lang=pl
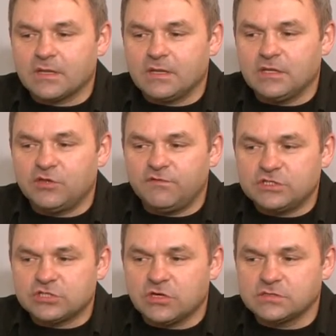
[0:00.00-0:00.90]
i
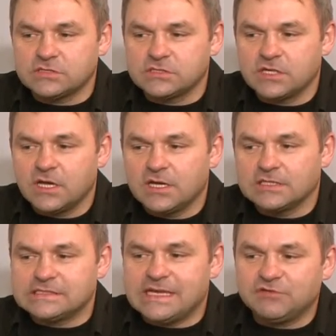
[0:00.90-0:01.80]
ćwicząc
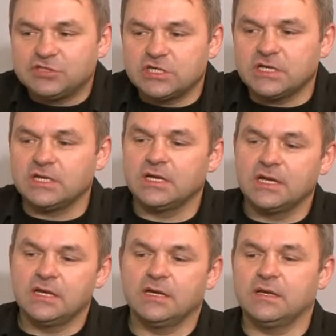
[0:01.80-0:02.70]
zawsze
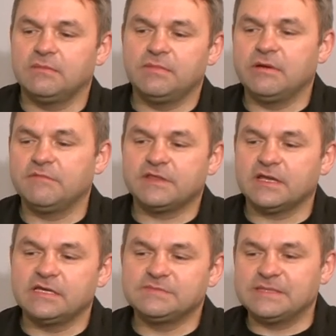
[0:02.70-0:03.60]
E, byłem w
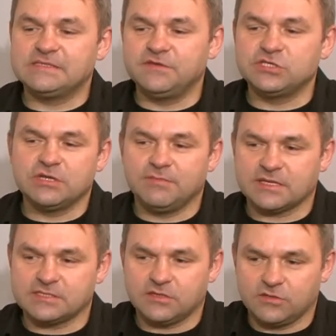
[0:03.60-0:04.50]
takiej specyficznej
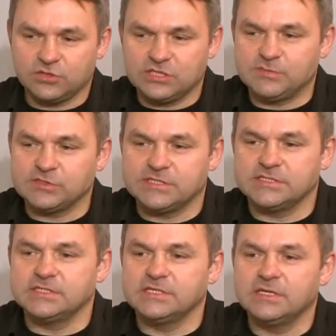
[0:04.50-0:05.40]
bardzo
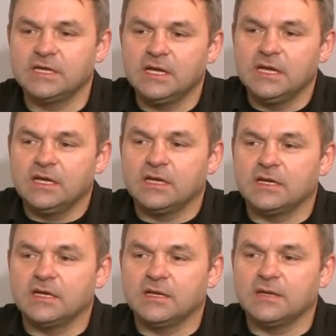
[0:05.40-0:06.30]
dyspozycji. E,
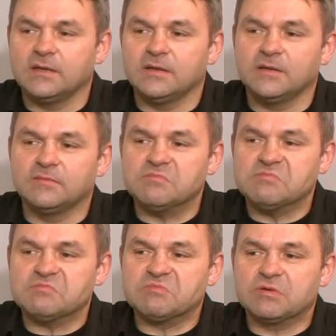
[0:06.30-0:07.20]

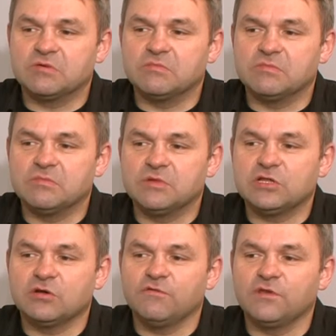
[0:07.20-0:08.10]

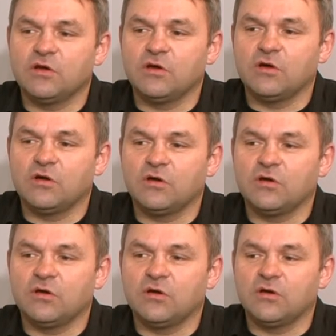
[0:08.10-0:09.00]
myślę głównie o, o,
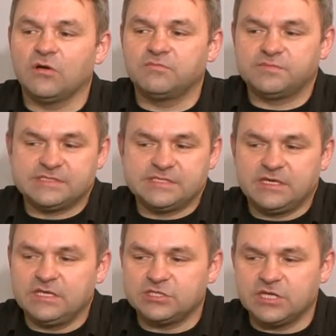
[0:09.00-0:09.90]
o, o,
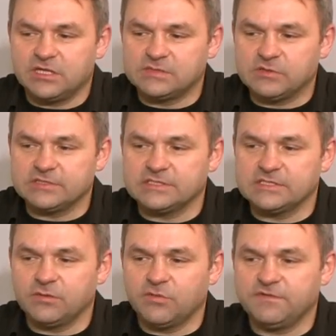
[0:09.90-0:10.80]
psychicznej
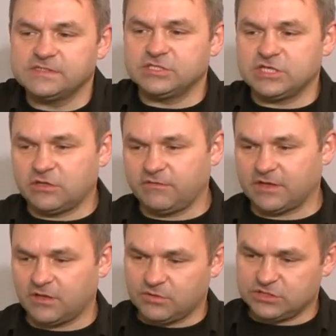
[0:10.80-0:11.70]
dyspozycji, no bo fizyczna no to
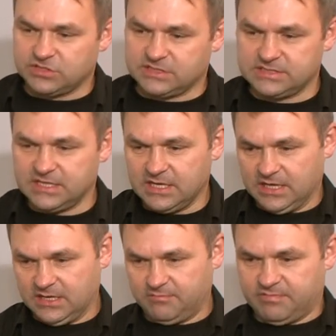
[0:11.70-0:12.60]
wiadomo, że to jest
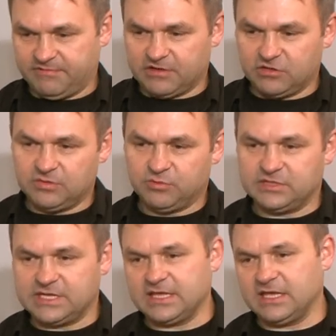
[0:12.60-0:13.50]
pewnego typu
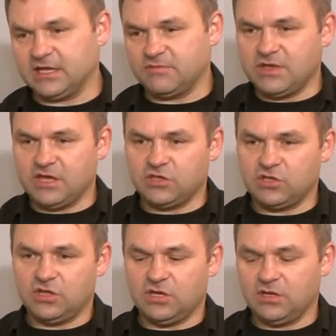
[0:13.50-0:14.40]
trening
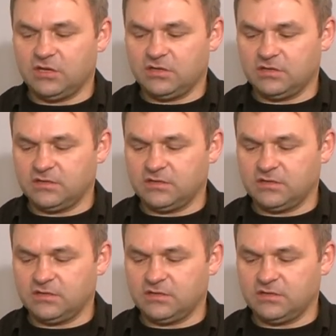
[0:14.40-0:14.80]
mięśni, e,